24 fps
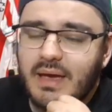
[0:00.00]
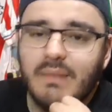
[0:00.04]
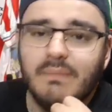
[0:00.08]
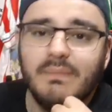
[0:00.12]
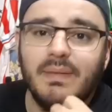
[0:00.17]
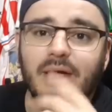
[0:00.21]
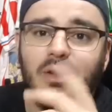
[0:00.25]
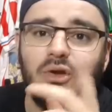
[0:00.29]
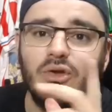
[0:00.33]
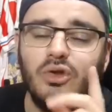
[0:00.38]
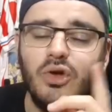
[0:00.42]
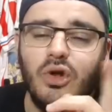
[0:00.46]

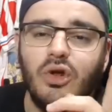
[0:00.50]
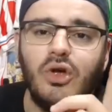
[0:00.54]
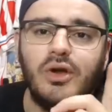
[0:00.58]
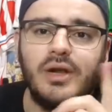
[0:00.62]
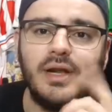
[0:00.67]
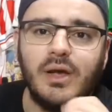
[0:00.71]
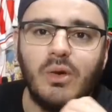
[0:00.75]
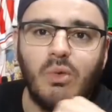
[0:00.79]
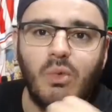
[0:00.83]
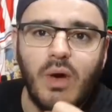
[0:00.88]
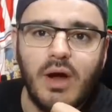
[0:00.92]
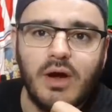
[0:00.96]
pero no lo
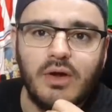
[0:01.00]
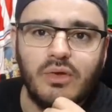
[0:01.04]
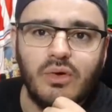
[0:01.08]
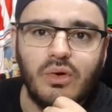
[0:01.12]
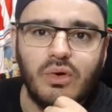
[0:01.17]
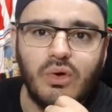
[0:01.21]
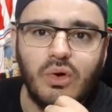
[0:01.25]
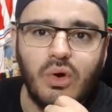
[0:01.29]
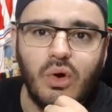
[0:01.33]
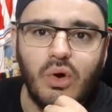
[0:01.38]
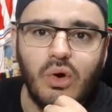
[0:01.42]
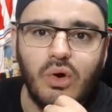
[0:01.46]

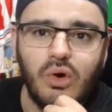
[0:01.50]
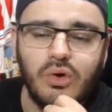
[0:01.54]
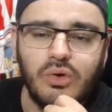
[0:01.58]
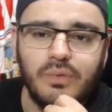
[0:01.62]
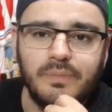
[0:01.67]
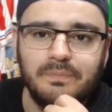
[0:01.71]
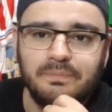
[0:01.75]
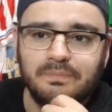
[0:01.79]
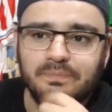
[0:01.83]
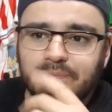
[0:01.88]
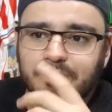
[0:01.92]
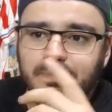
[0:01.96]
recuerdo
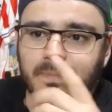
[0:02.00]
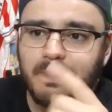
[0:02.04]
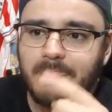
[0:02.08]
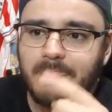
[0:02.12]
con,